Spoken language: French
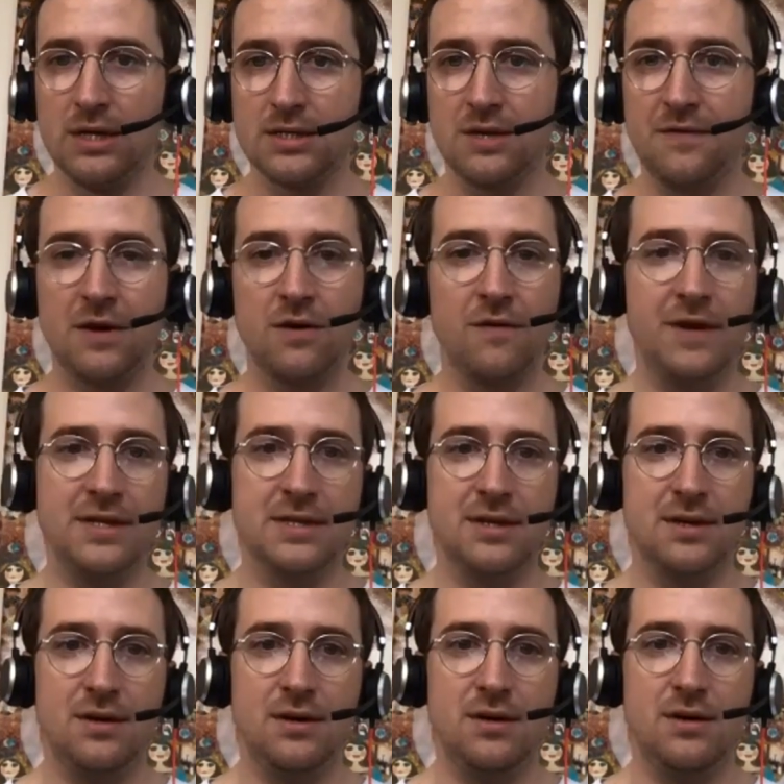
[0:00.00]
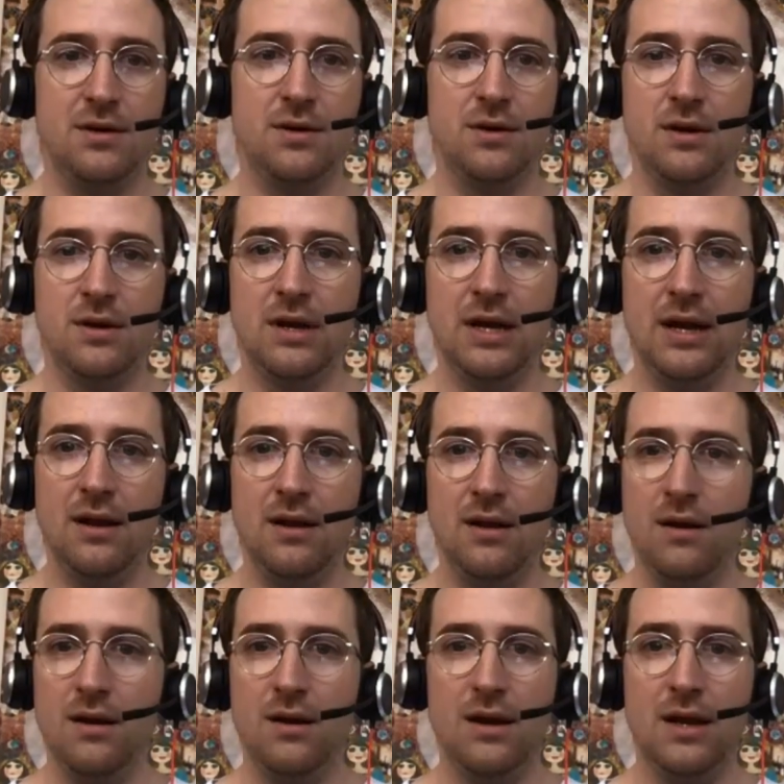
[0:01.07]
Ce qui fait qu'en fait, euh,
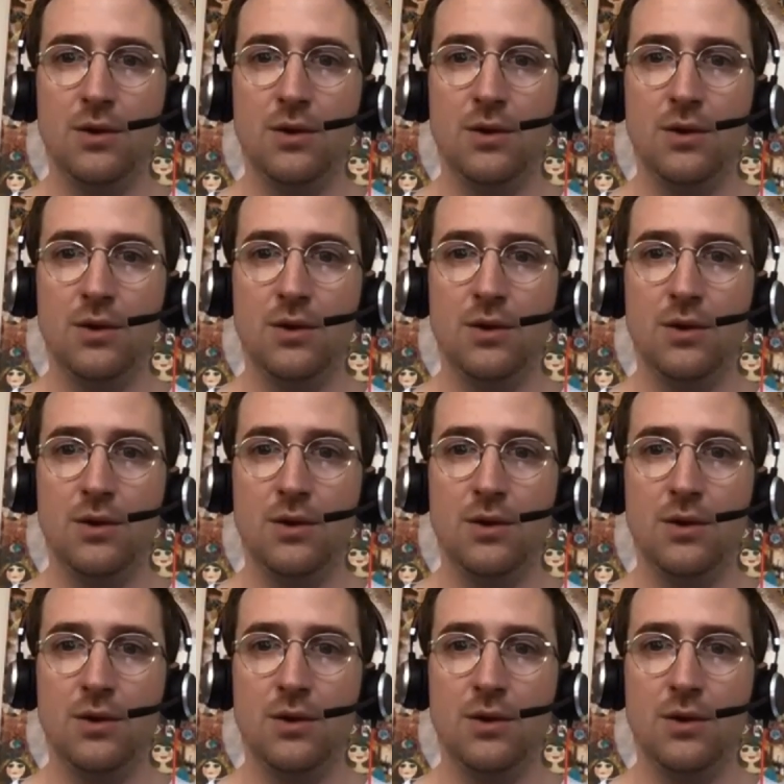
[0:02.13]
la,